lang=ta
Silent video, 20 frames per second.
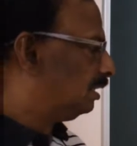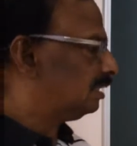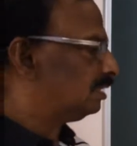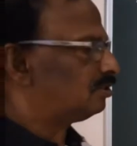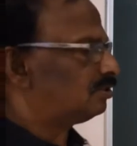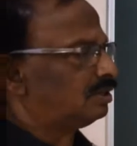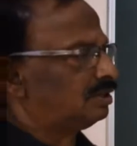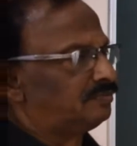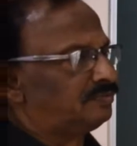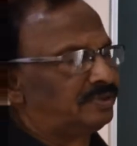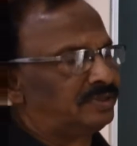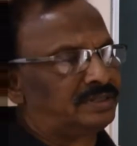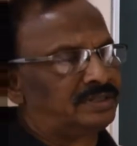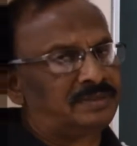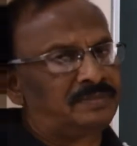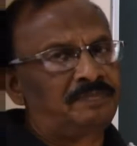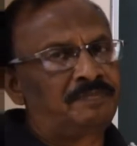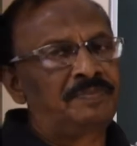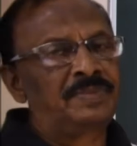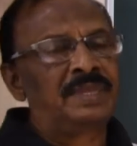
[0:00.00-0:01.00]
தட் சர்ஃபேஸ்
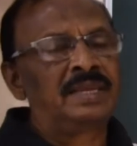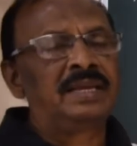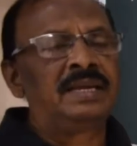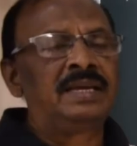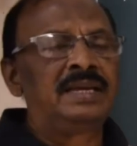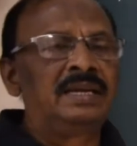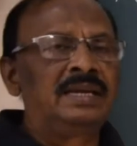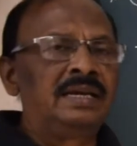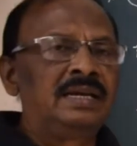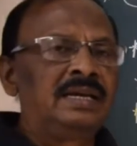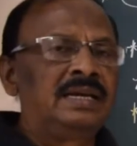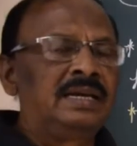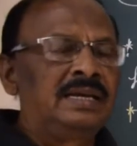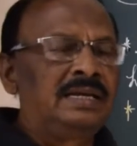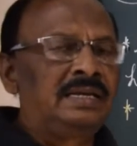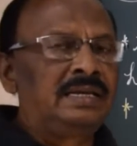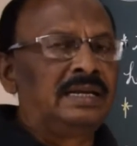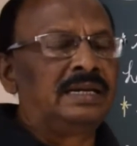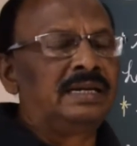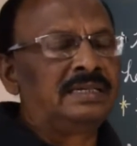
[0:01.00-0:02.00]

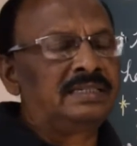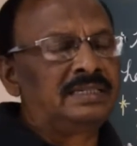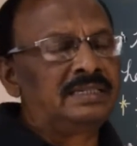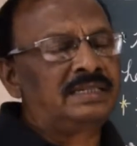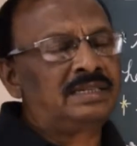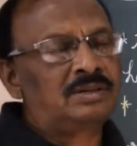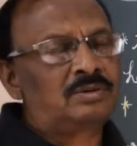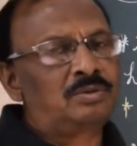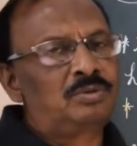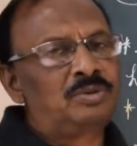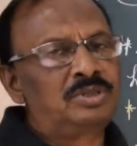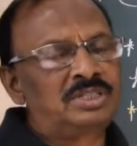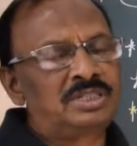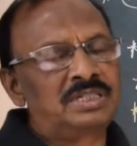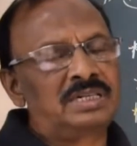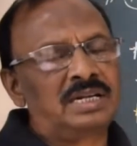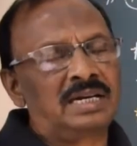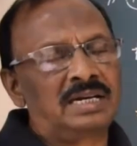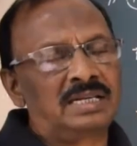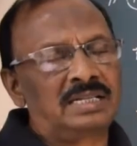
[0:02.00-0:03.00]
எனர்ஜி
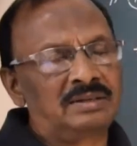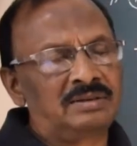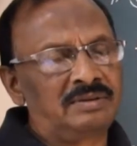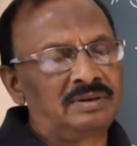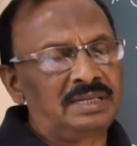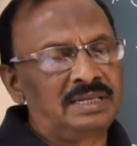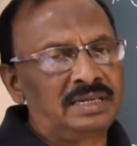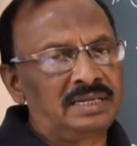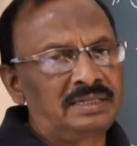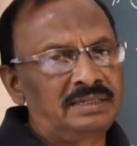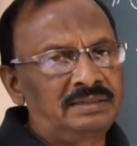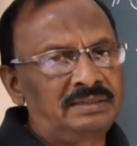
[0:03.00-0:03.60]
கூடிச்சுன்னா அதனுடைய